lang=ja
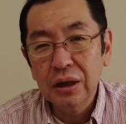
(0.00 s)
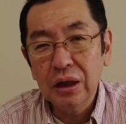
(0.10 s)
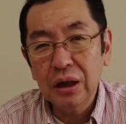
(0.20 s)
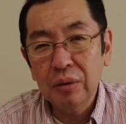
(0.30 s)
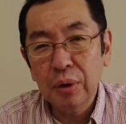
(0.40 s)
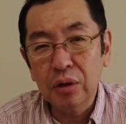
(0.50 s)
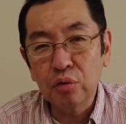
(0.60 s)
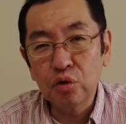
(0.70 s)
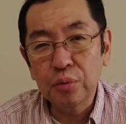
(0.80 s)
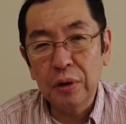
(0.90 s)
えー、まあ
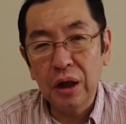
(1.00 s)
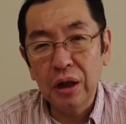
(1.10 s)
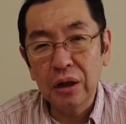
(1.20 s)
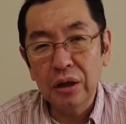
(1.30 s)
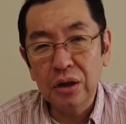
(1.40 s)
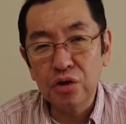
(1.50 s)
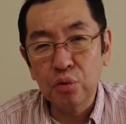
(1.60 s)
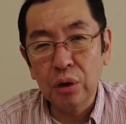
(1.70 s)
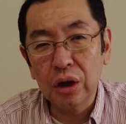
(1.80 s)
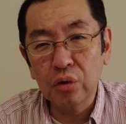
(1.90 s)
トースポ杯で
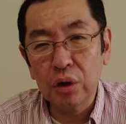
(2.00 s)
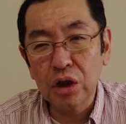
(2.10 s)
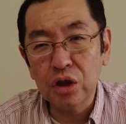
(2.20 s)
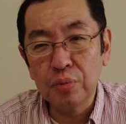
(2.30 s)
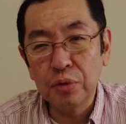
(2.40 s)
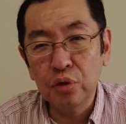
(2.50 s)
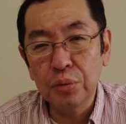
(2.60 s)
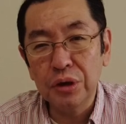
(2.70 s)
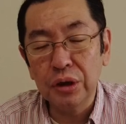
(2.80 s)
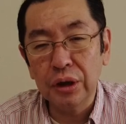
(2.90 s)
衝撃の勝ちっぷりを
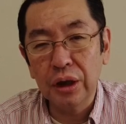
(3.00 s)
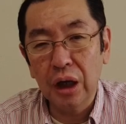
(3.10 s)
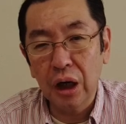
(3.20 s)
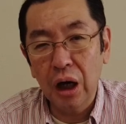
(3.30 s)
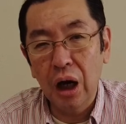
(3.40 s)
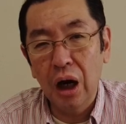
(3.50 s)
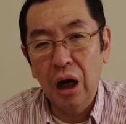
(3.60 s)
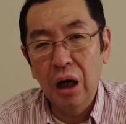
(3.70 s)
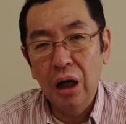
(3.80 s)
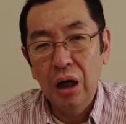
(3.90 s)
見せてから
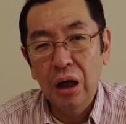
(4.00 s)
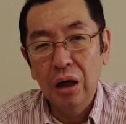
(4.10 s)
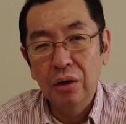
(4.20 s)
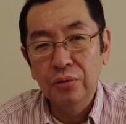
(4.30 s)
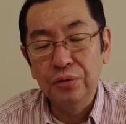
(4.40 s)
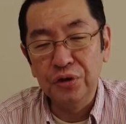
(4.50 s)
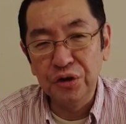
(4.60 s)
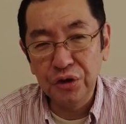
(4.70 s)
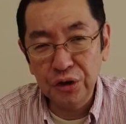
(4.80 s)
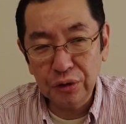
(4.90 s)
普
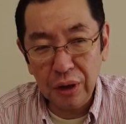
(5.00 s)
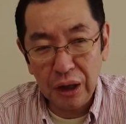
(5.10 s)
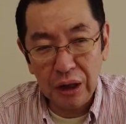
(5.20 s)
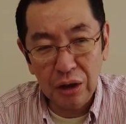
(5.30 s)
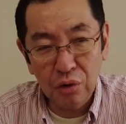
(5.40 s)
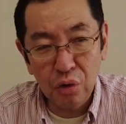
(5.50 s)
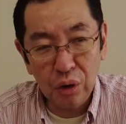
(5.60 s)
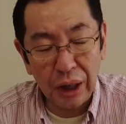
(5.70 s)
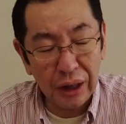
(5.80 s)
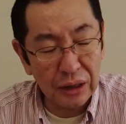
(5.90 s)
通は1個
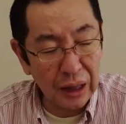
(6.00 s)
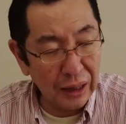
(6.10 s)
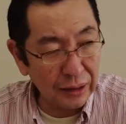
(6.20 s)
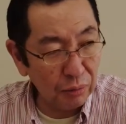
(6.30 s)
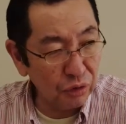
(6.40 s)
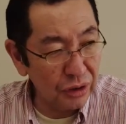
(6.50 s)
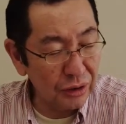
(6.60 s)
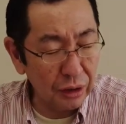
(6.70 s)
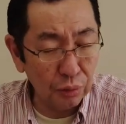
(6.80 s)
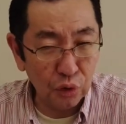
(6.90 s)
ぐらいレース挟むんで
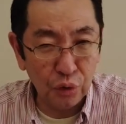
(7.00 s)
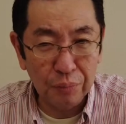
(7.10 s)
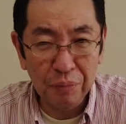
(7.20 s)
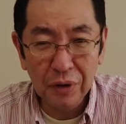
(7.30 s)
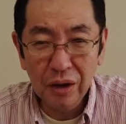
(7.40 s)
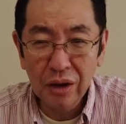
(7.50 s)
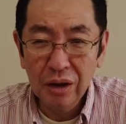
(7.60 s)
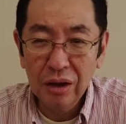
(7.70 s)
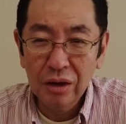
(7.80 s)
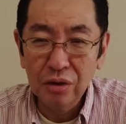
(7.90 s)
すけども
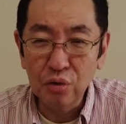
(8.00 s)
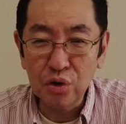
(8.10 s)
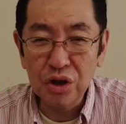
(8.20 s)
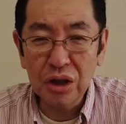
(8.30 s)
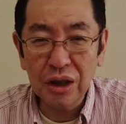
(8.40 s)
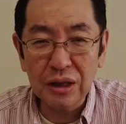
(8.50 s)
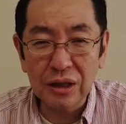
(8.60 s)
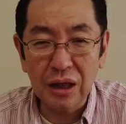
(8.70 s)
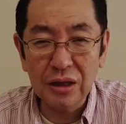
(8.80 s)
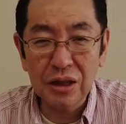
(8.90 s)
年明け
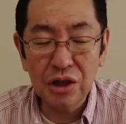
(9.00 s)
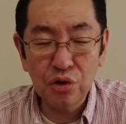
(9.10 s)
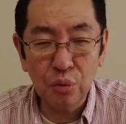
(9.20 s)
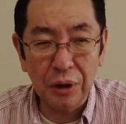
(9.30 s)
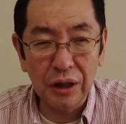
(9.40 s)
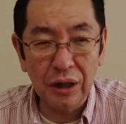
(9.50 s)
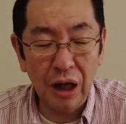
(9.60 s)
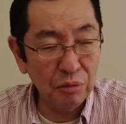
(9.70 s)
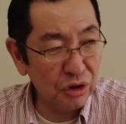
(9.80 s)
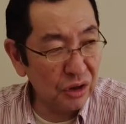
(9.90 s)
皐月賞まで1
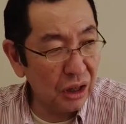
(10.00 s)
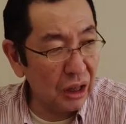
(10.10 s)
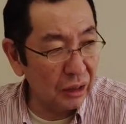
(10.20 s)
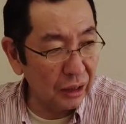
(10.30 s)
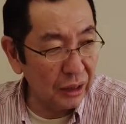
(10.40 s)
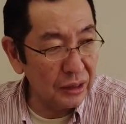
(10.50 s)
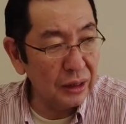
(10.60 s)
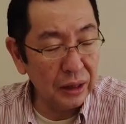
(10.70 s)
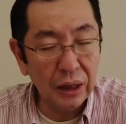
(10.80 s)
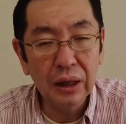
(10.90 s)
回もつかなかったわけです
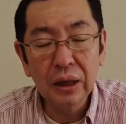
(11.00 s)
よね。